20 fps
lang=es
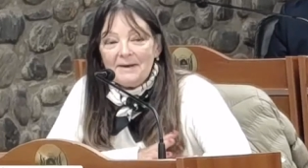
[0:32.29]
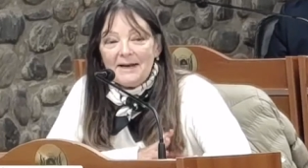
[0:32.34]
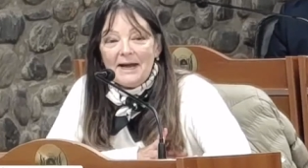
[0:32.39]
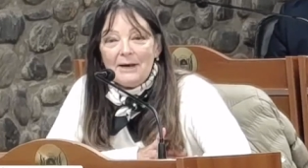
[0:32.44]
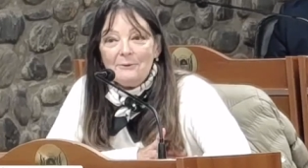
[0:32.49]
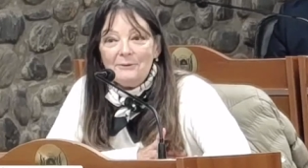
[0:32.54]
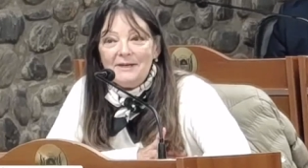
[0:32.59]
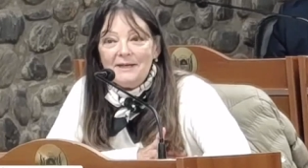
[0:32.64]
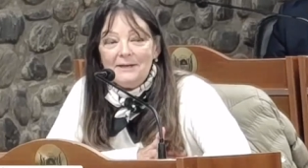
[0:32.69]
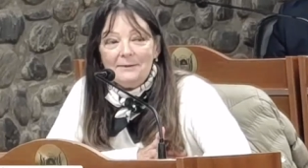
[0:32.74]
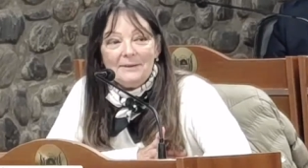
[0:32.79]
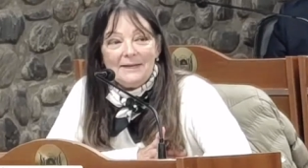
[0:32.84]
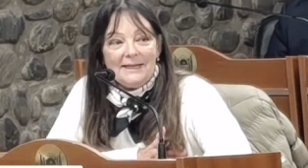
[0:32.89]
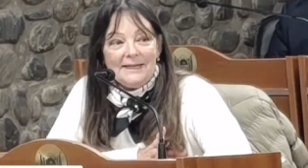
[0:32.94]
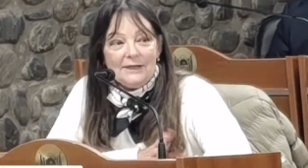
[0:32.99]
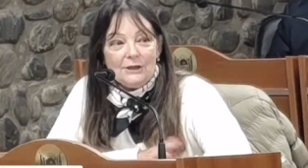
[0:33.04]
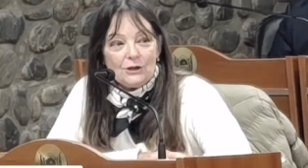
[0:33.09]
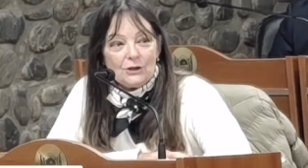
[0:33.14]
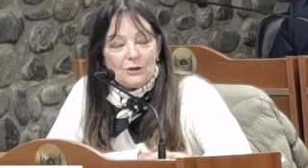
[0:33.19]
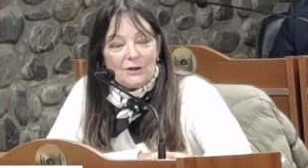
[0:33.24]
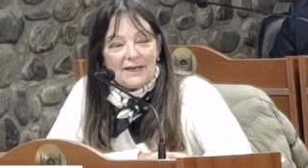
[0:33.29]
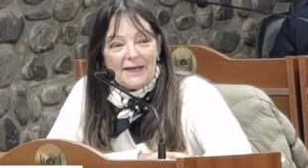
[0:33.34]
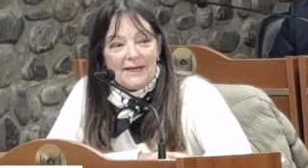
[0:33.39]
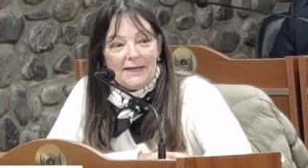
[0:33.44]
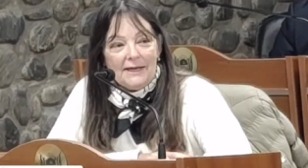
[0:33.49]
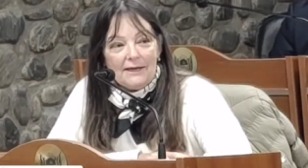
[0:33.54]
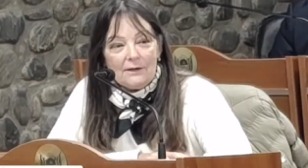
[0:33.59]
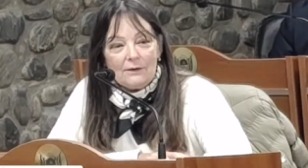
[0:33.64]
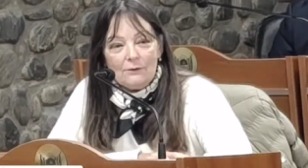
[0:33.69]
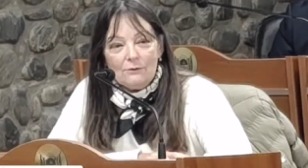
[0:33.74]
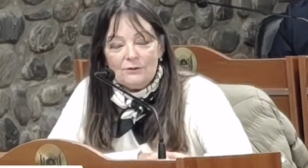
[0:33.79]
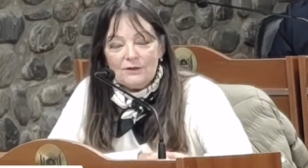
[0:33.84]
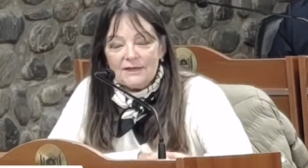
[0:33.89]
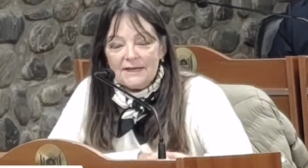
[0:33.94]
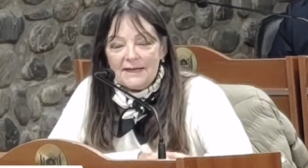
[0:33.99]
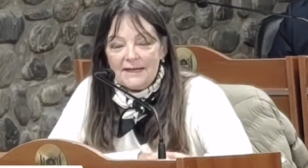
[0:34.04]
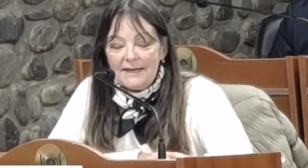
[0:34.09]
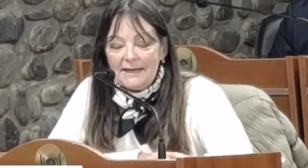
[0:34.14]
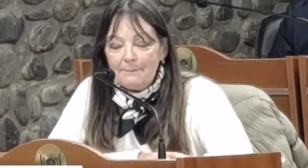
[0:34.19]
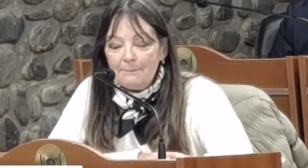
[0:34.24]
brownie belicho que
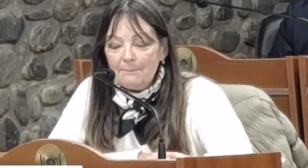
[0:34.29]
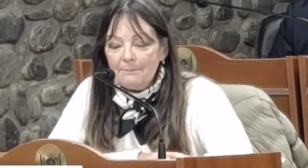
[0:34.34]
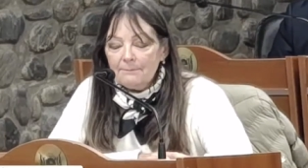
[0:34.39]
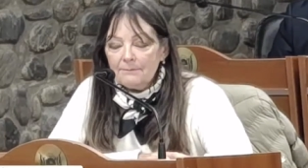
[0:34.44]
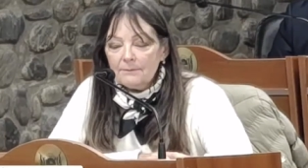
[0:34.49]
incluye